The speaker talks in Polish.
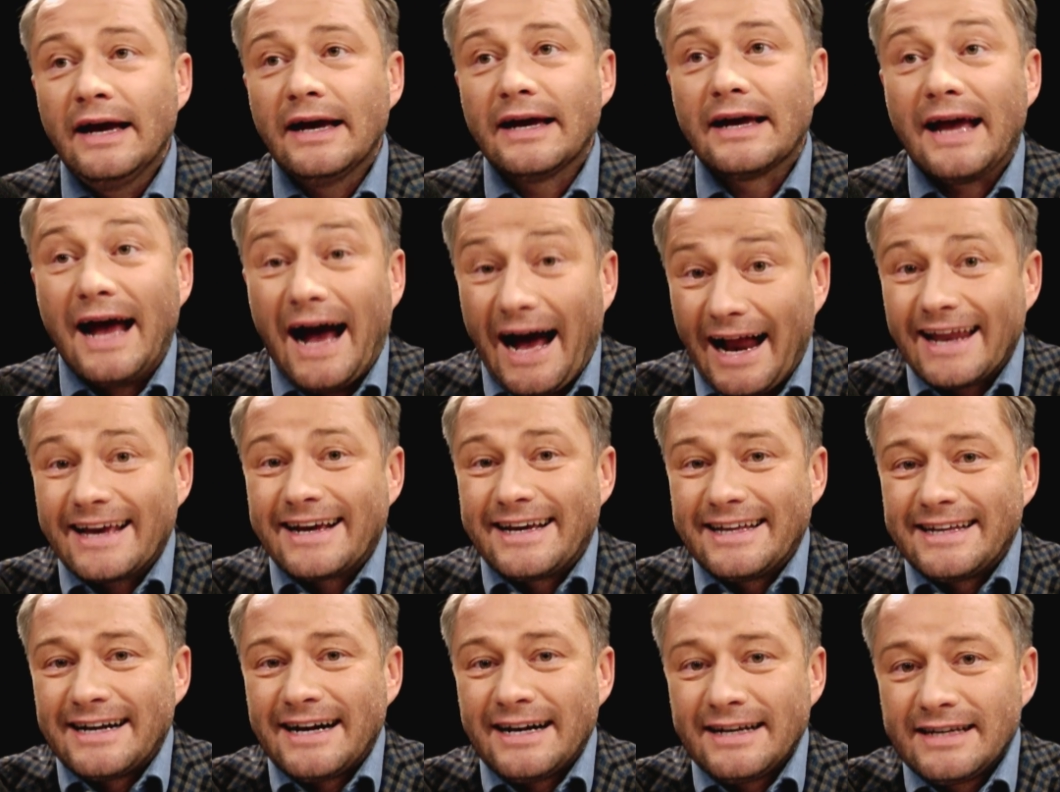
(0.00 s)
e, ale
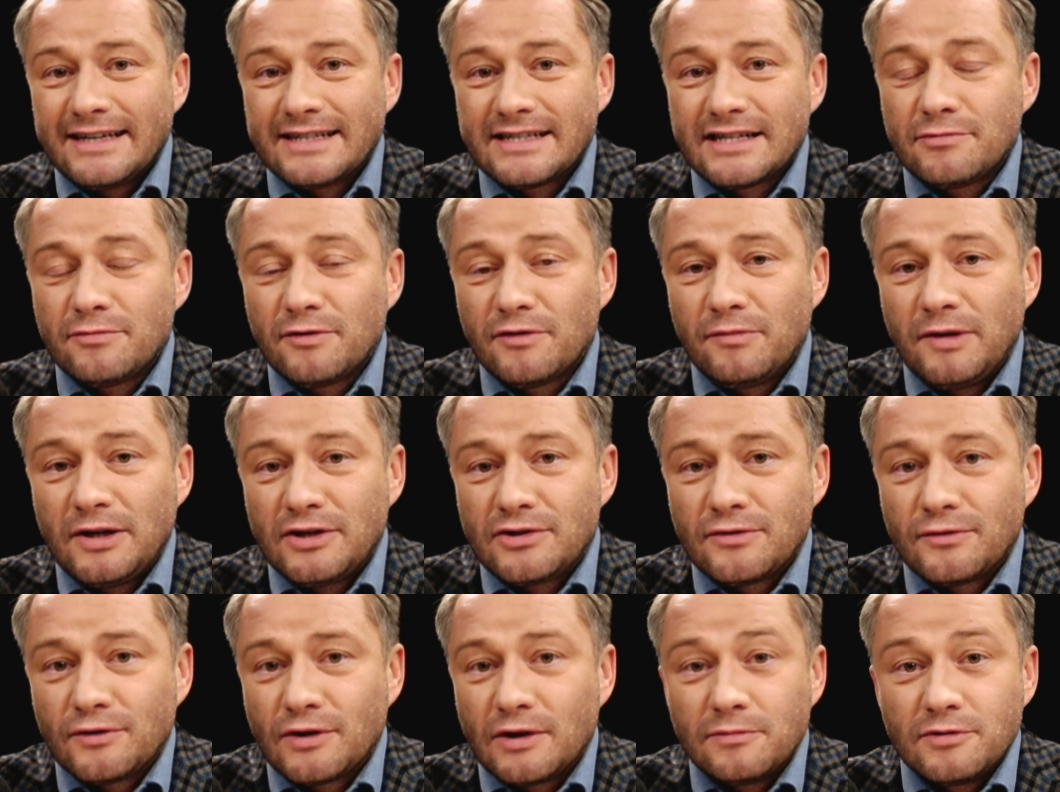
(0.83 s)
generalnie jesteśmy w
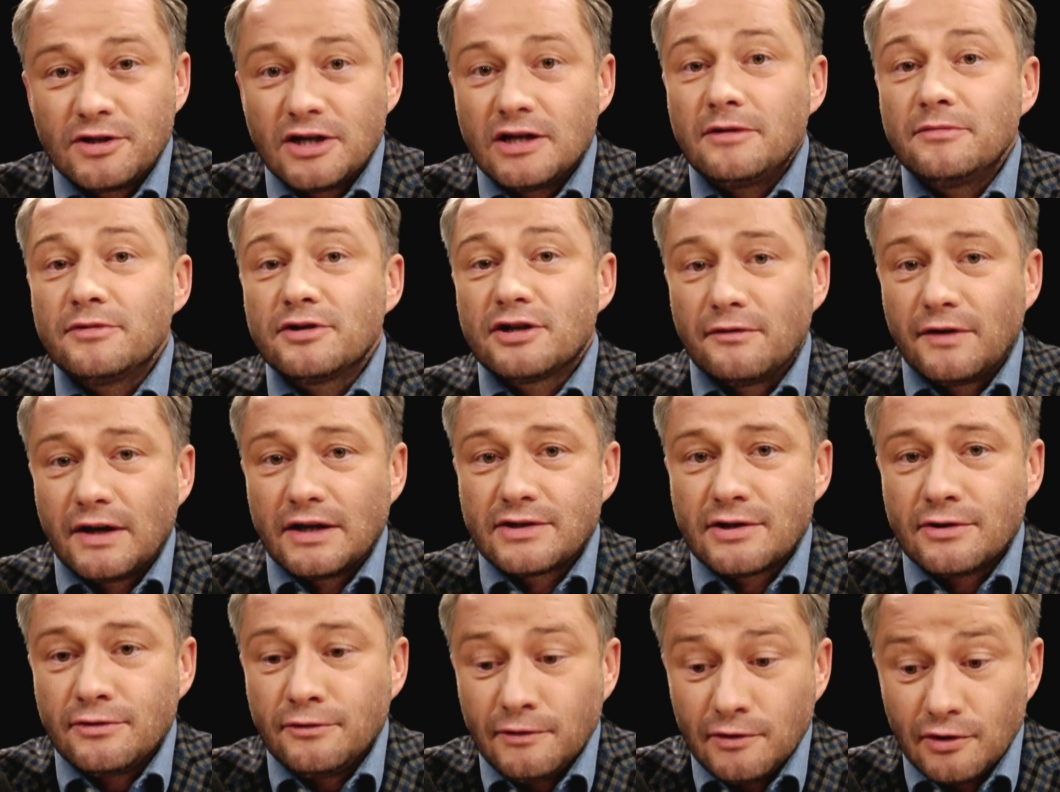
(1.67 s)
miejscu, w którym dzielimy się
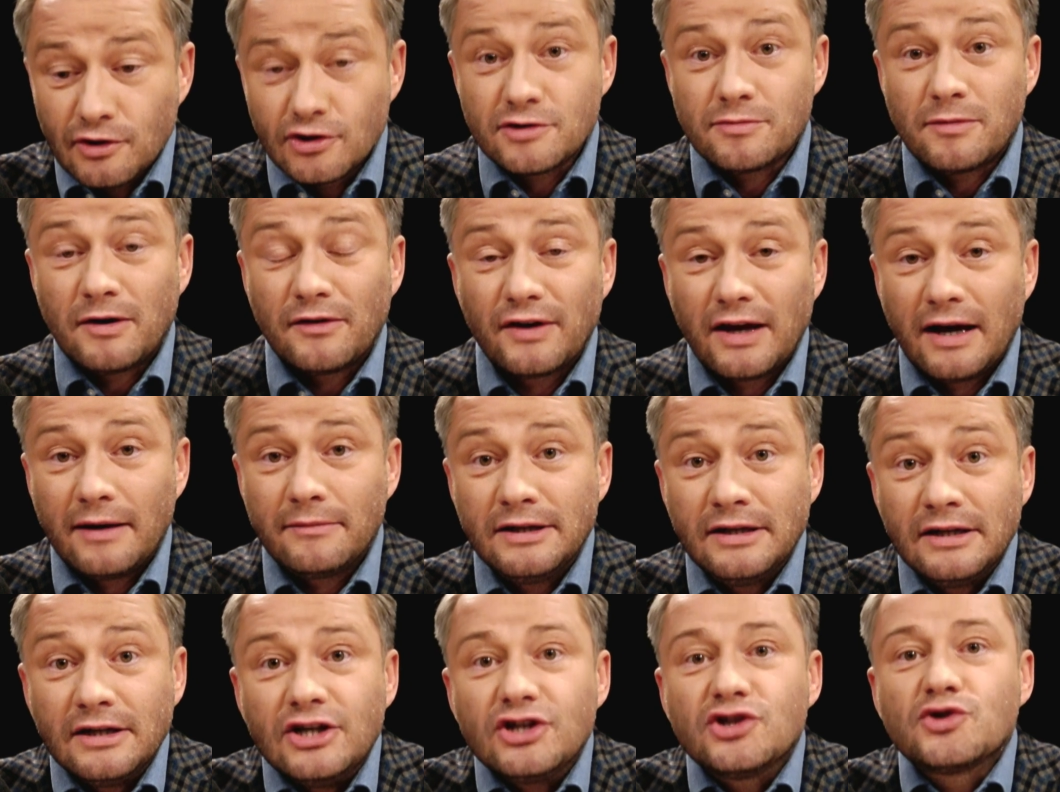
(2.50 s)
wiedzą,
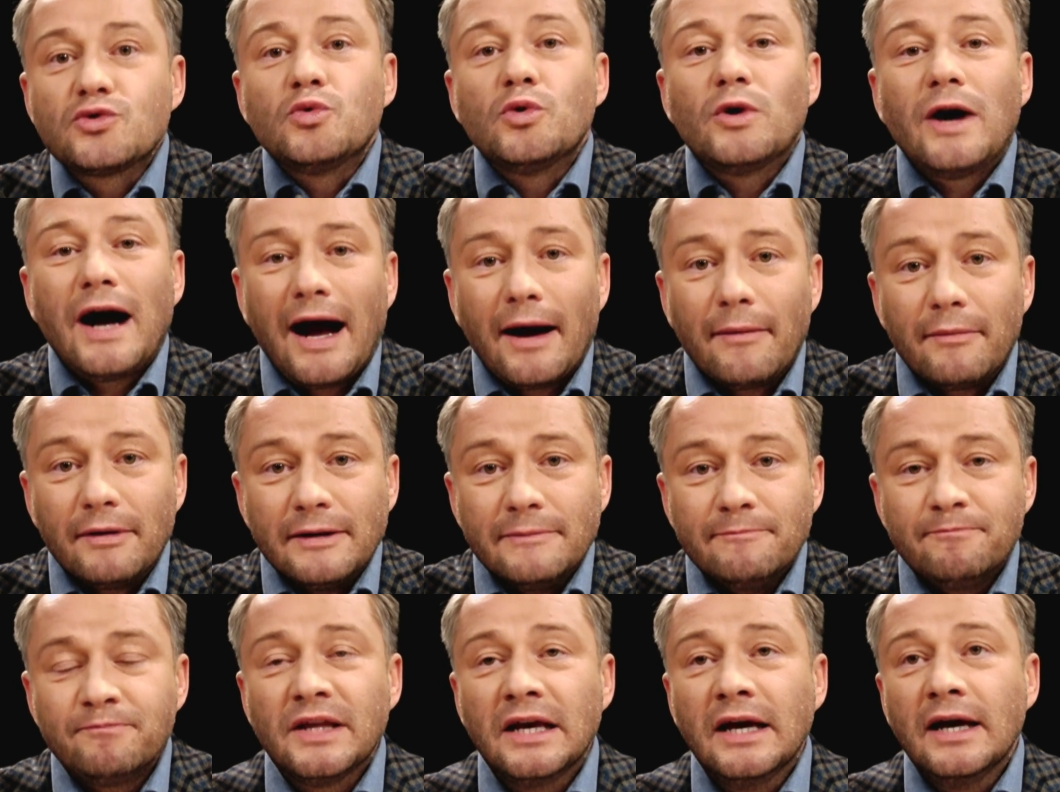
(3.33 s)
rozmawiamy i
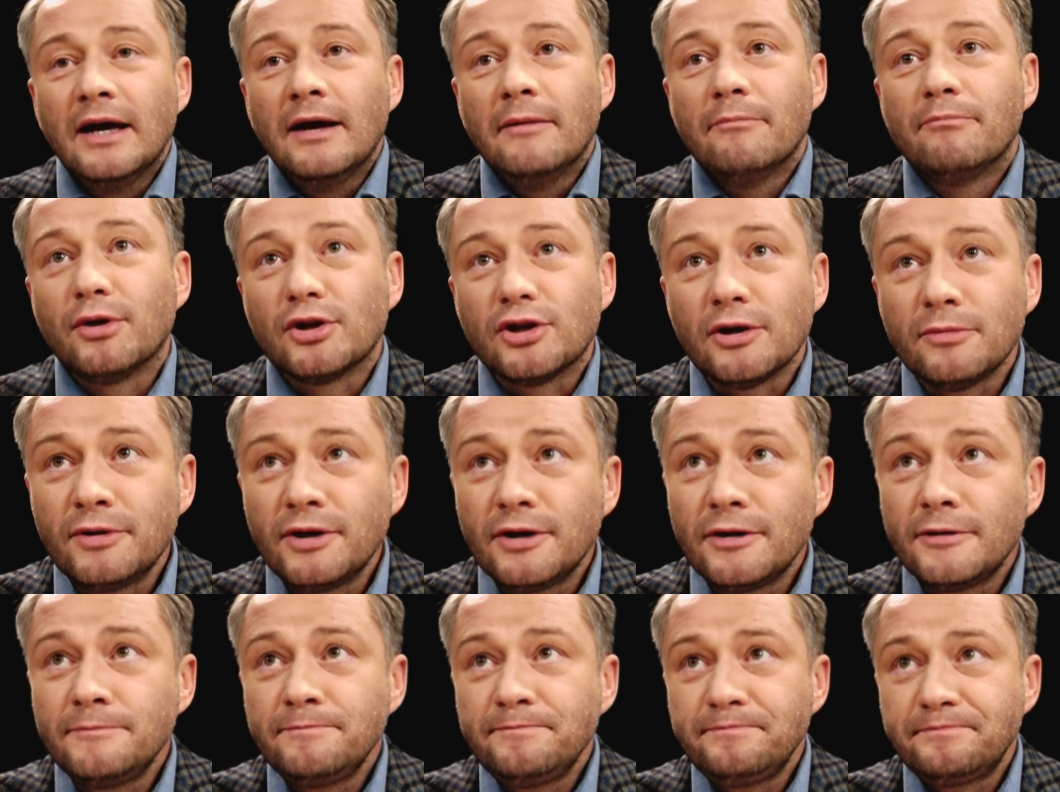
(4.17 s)
słuchamy.
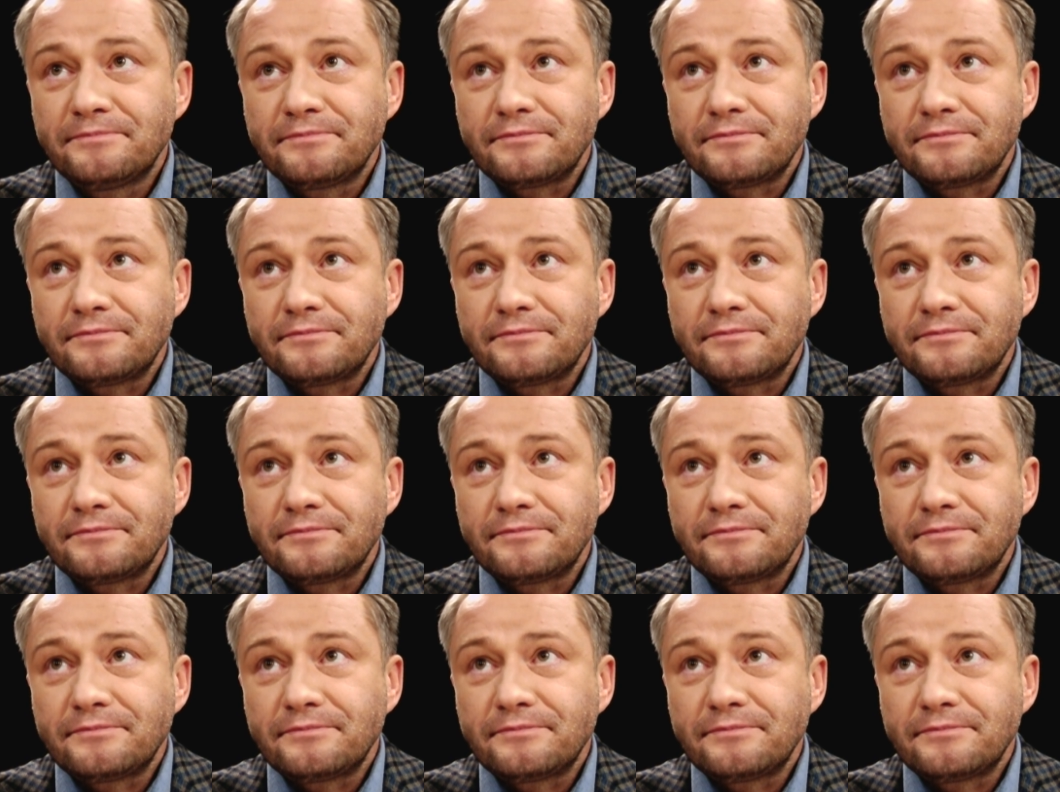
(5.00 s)
Podobno